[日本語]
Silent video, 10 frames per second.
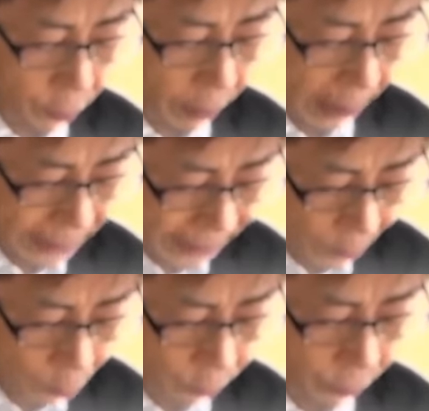万
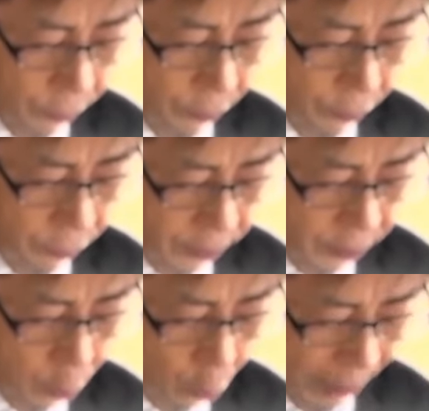一不特
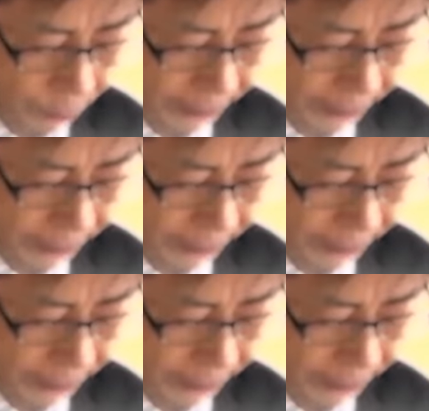進の